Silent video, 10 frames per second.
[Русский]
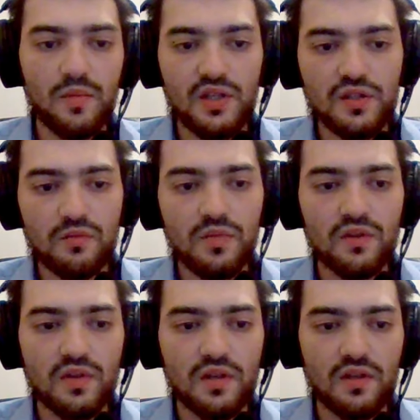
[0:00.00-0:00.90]

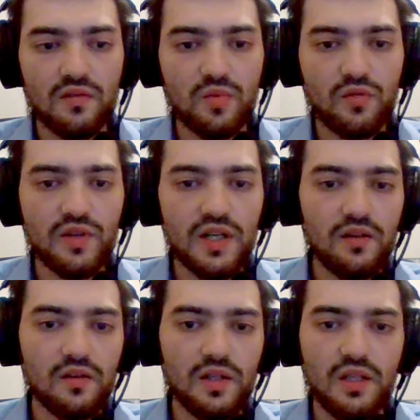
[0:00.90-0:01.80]
Перейдем а, в
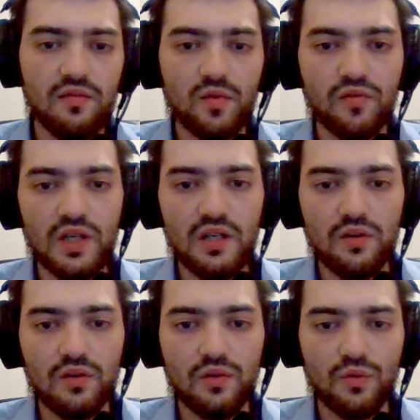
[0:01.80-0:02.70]
POM-файл, и в
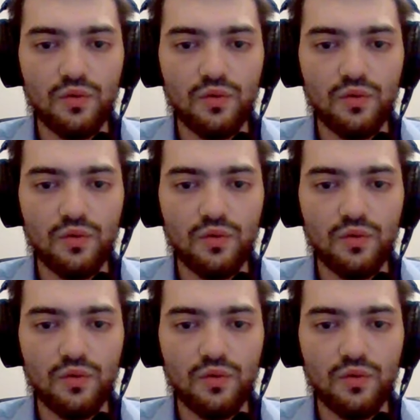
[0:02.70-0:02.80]
POM-файле